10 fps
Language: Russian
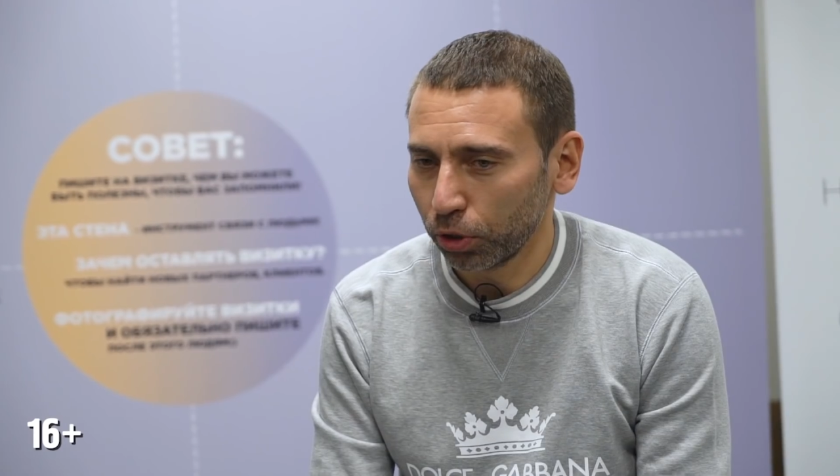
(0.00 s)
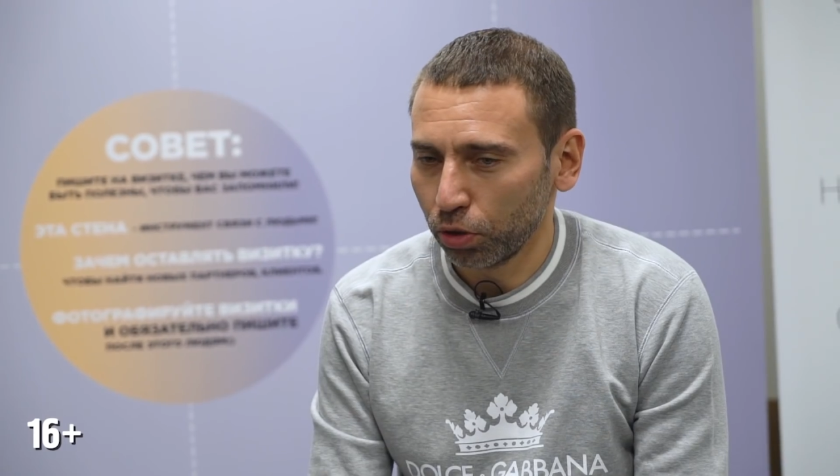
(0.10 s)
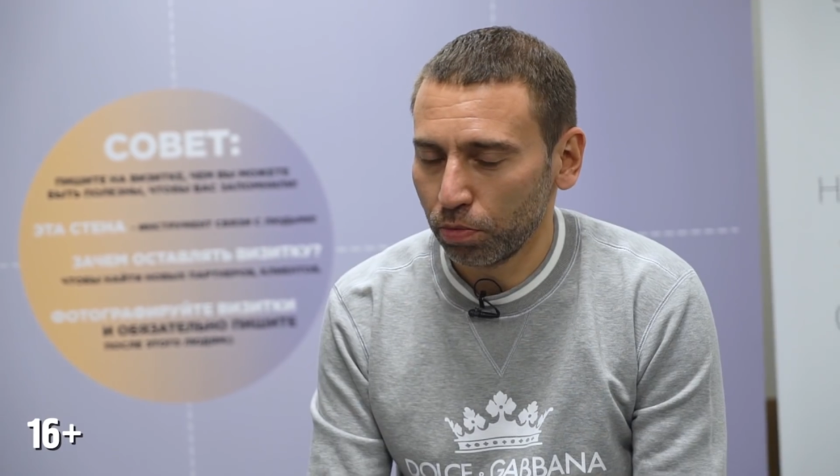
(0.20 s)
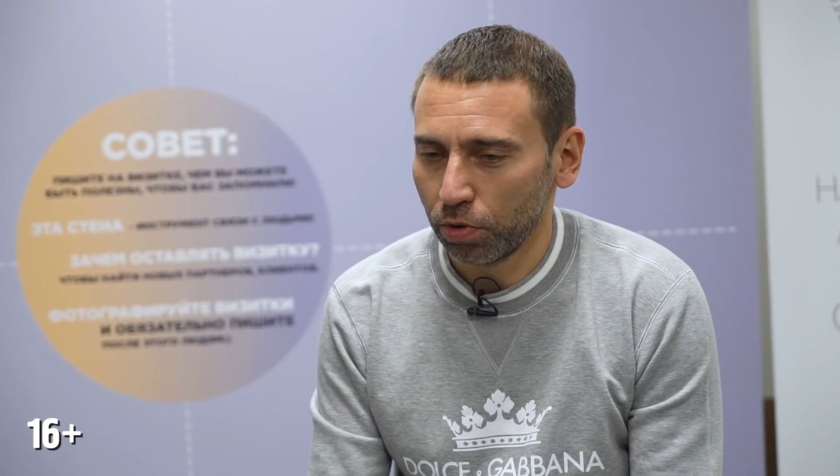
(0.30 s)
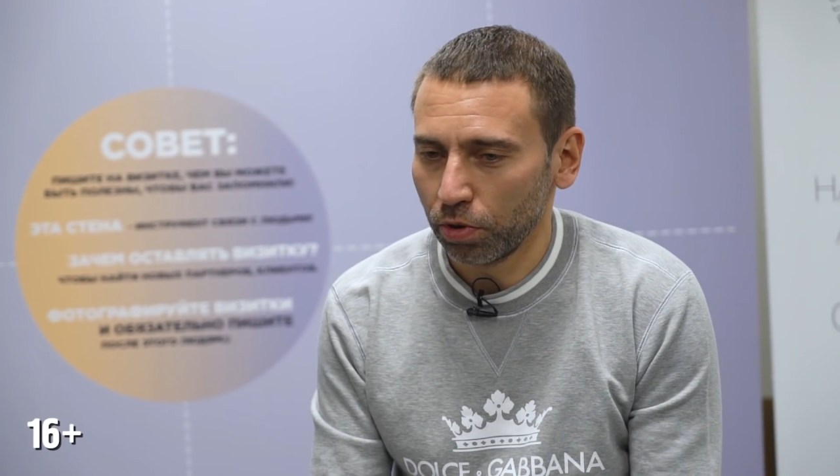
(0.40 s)

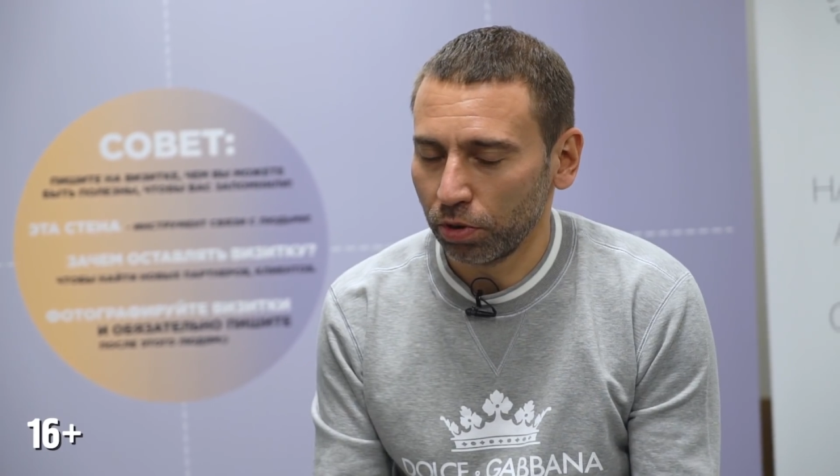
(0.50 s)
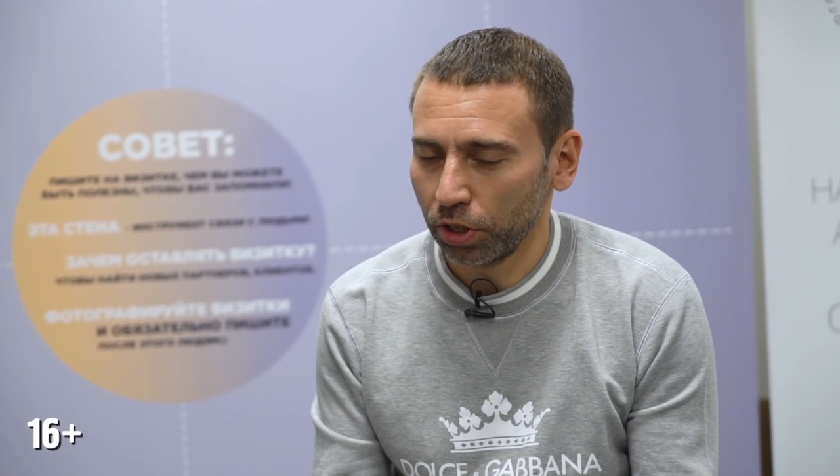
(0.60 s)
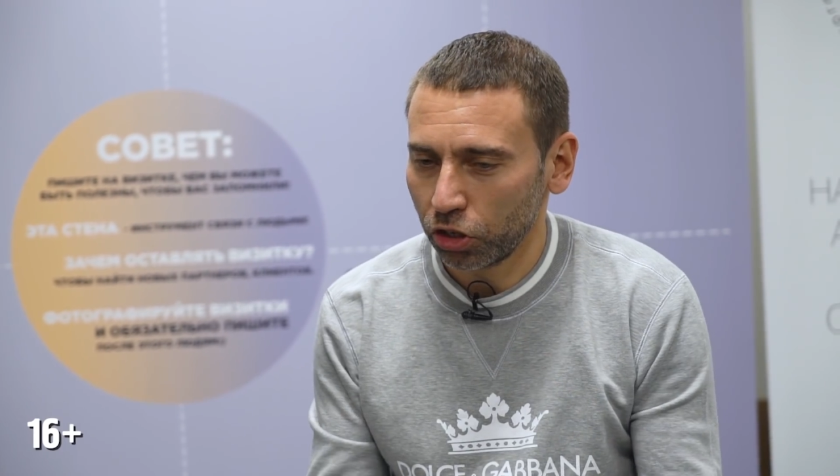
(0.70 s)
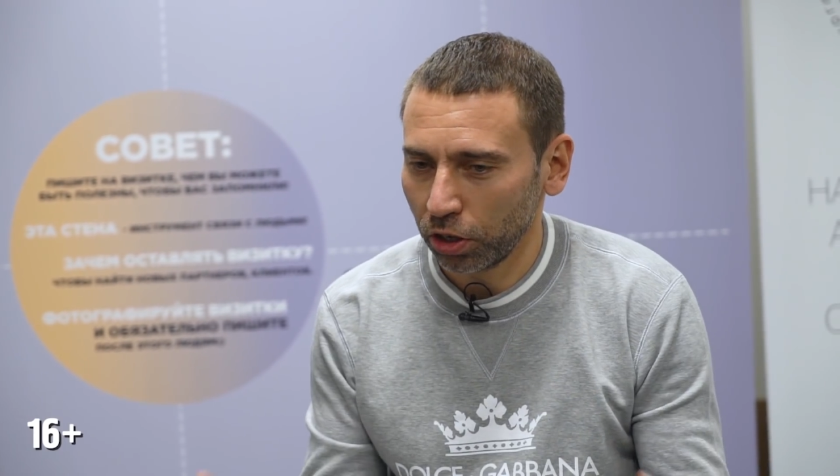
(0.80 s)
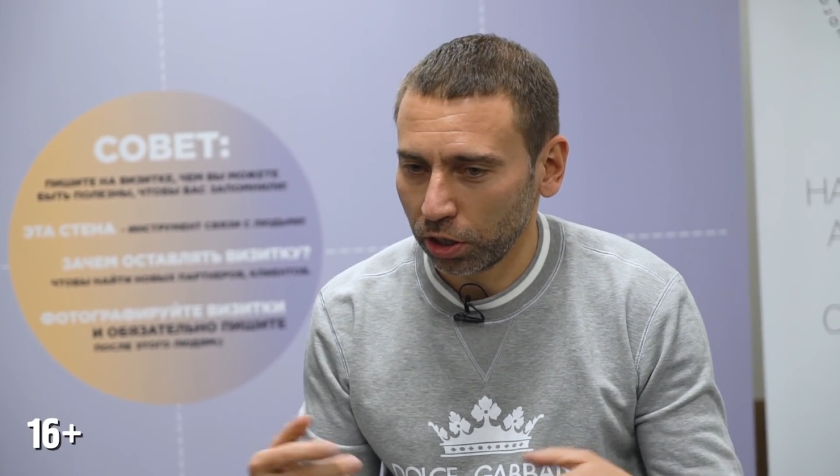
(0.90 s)
Потом э,
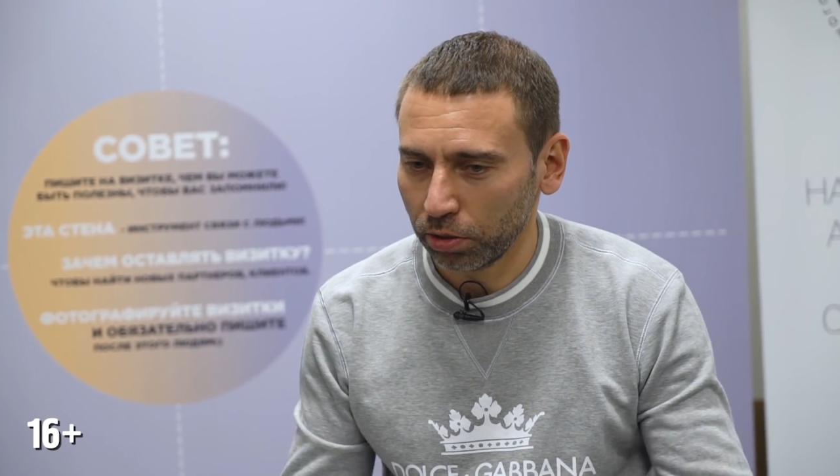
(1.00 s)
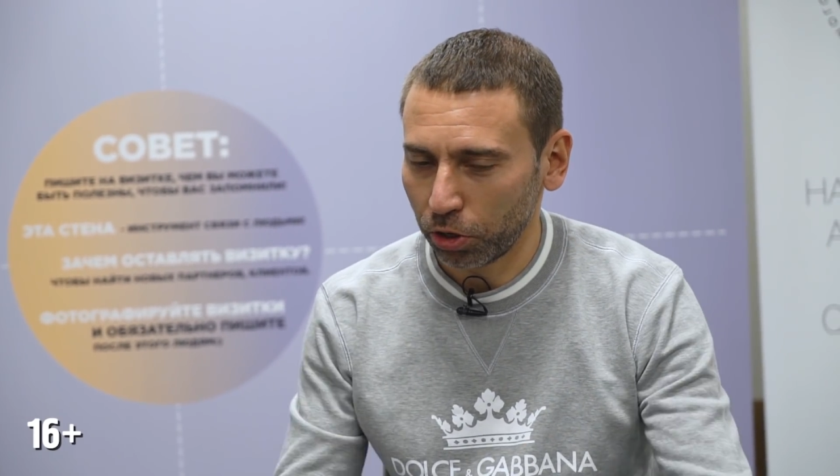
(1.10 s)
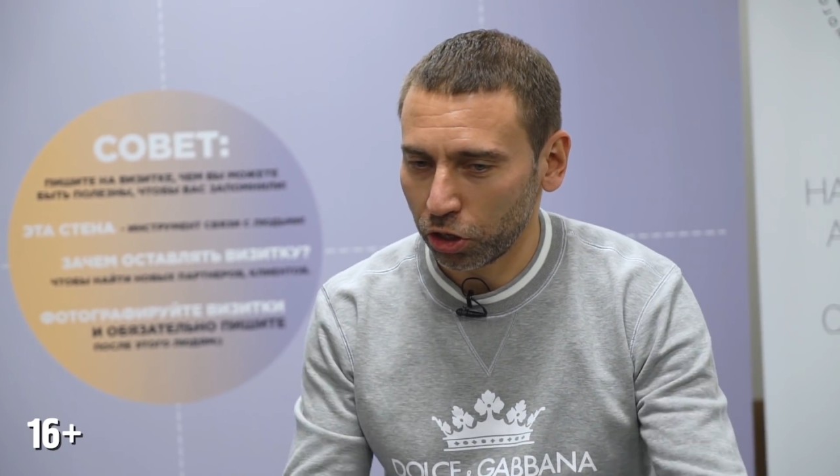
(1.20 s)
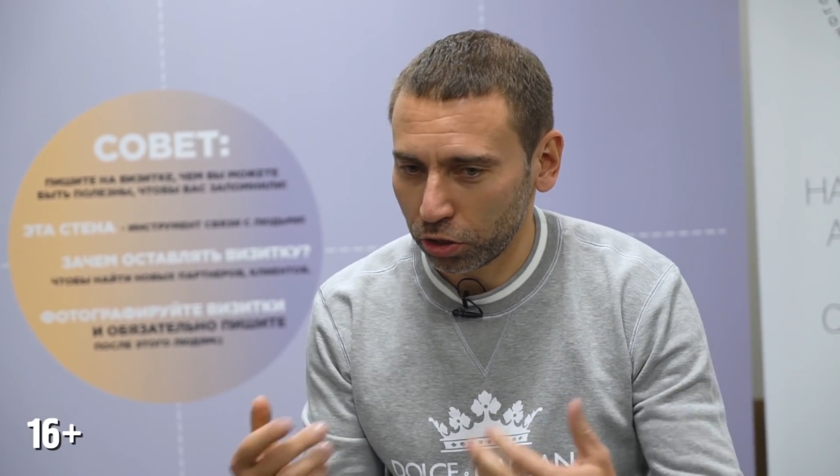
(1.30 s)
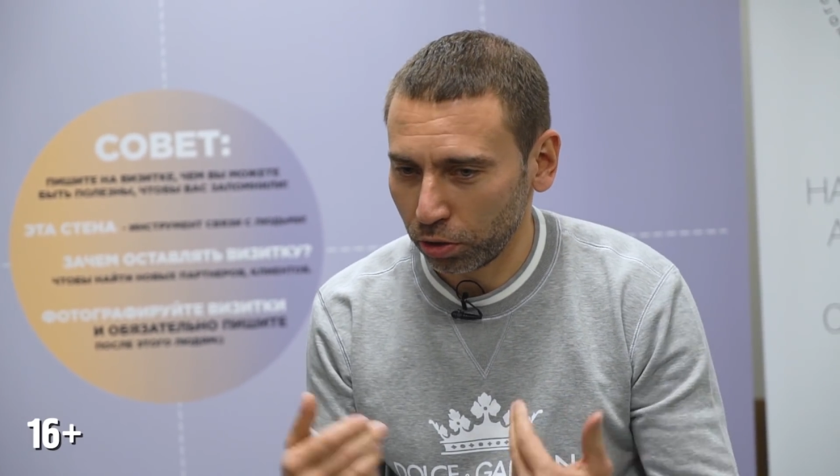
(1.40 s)
начали к нам
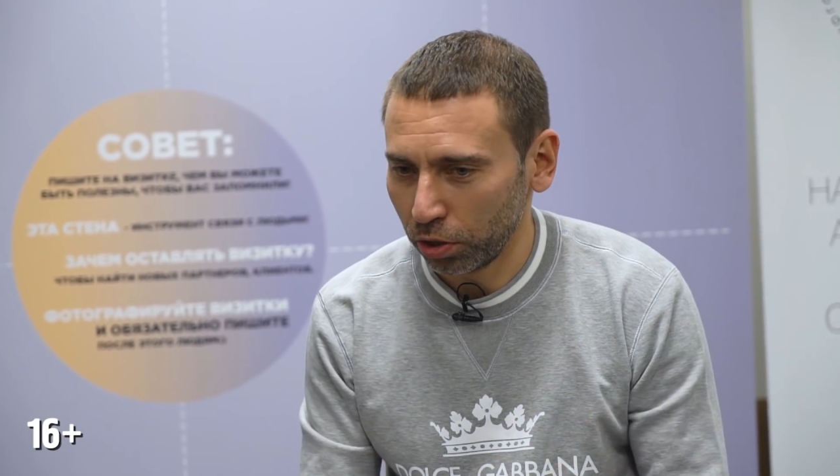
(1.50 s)
обращаться